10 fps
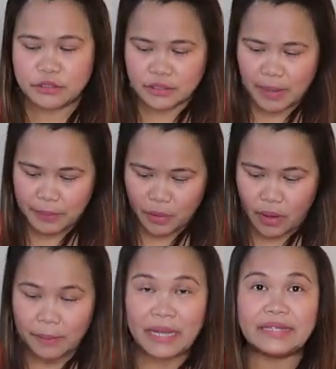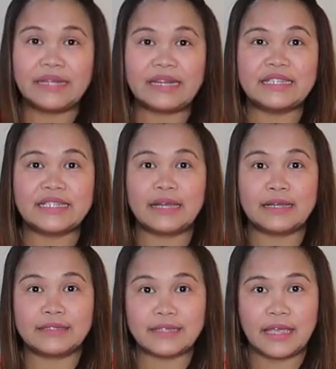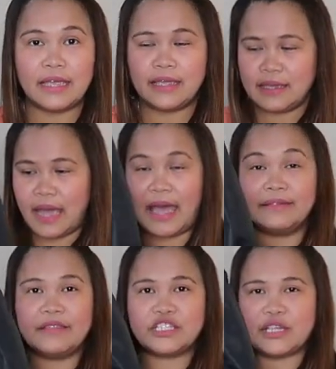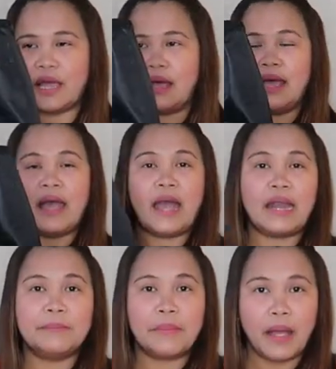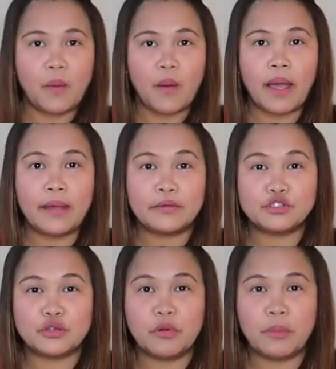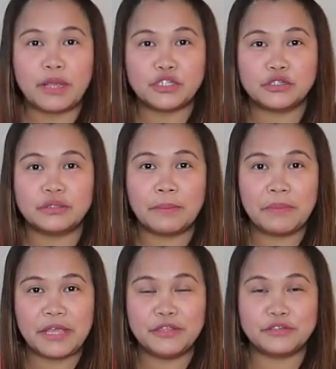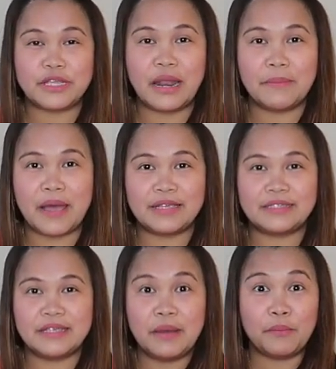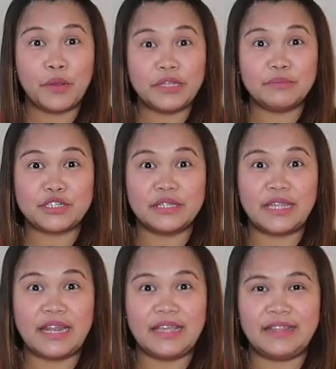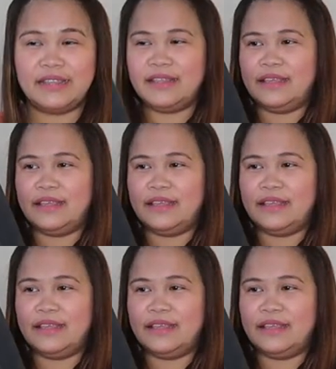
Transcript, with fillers: So sabi ko nga, maganda rin siya kasi handy siya. Halimbawa, gusto mo mag-shoot ng video sa labas, pwede mo siyang dalhin.